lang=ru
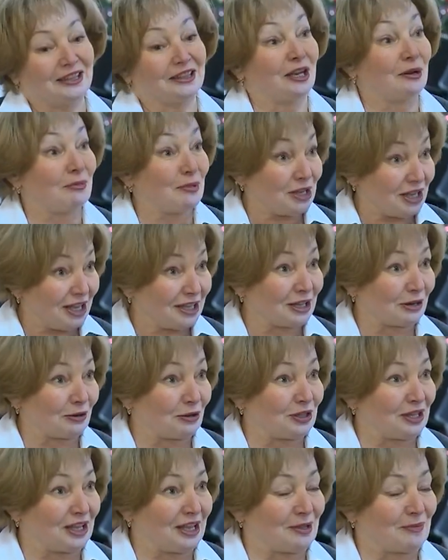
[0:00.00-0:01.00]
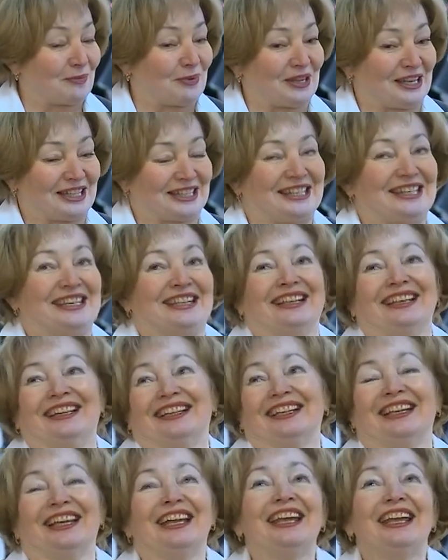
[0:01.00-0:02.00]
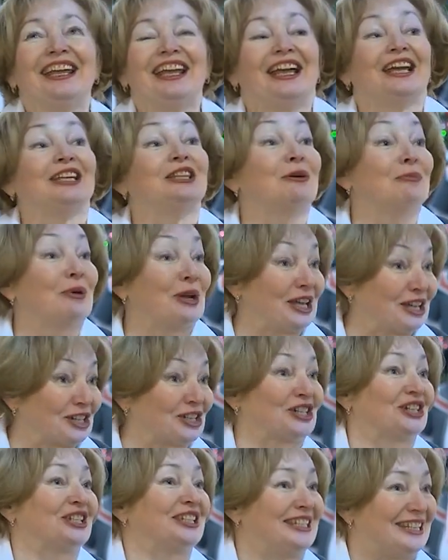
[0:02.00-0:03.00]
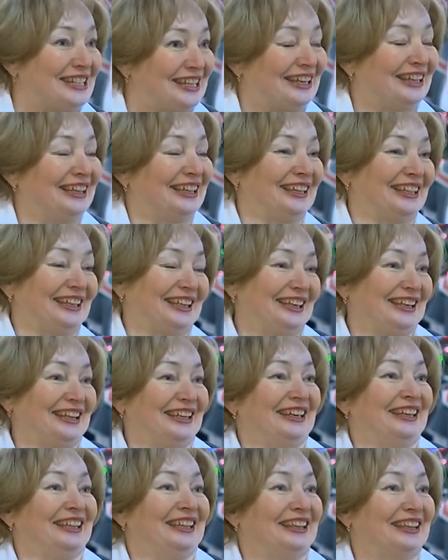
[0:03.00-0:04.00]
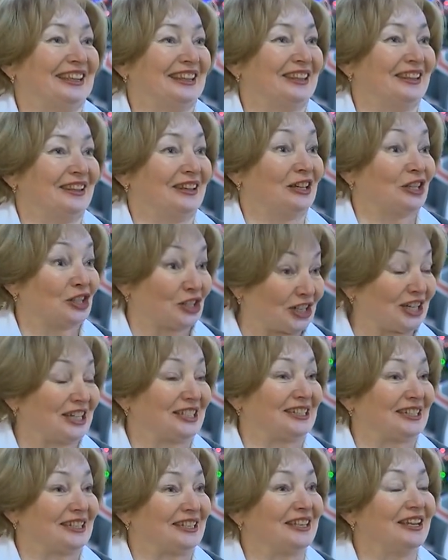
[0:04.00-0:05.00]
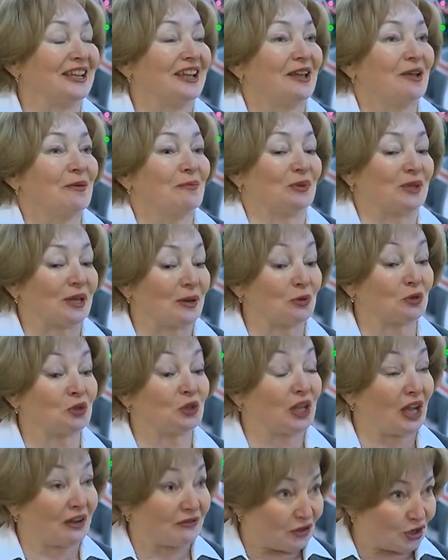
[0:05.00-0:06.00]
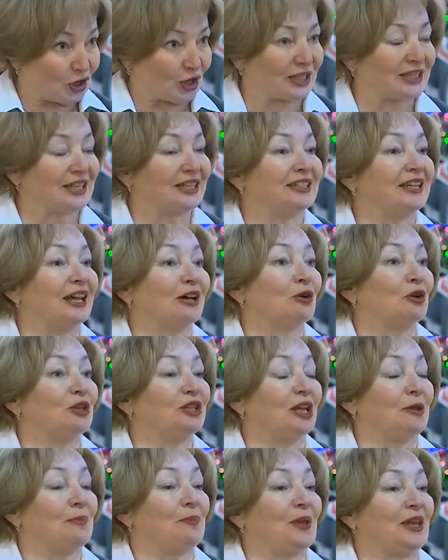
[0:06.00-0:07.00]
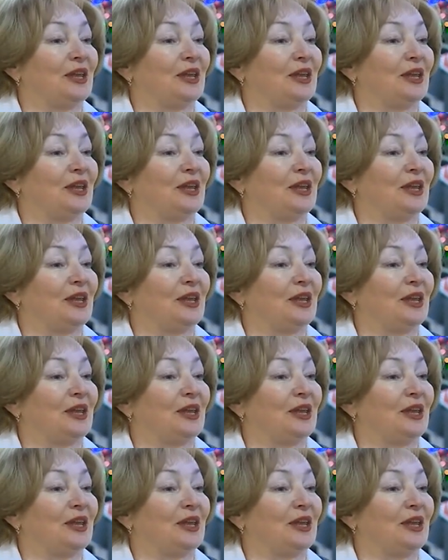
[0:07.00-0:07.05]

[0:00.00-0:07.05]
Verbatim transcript: Для меня народная песня – это моя жизнь. Жизнь, потому что я выросла с народной